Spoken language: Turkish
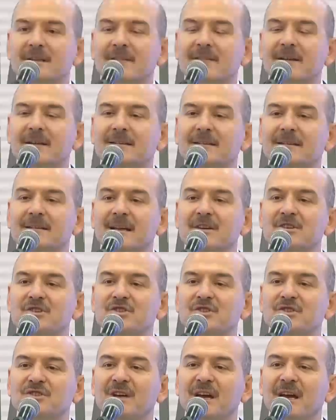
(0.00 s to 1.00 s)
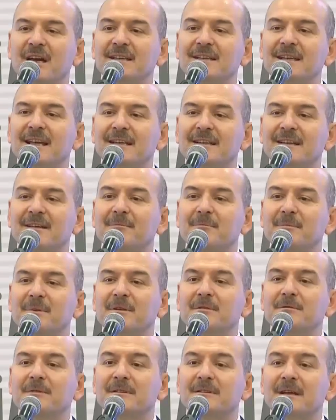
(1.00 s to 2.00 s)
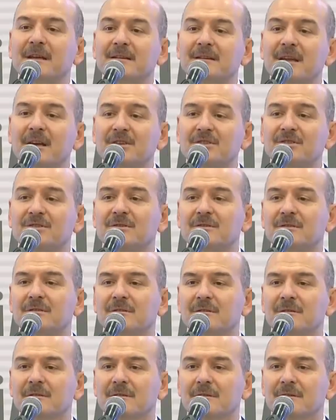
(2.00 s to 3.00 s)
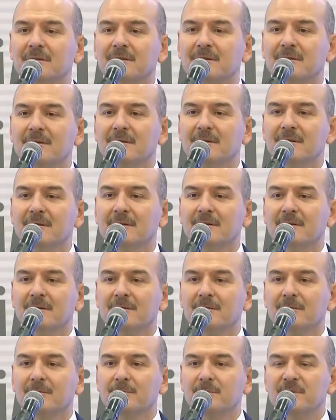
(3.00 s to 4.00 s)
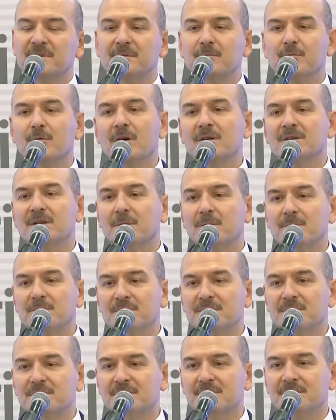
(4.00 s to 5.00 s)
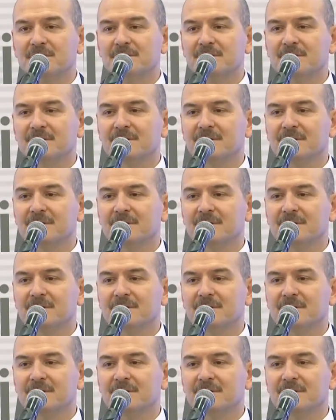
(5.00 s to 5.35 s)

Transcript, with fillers: Devletinden şikayet eden bir vatandaş bizim muhatabımızdır.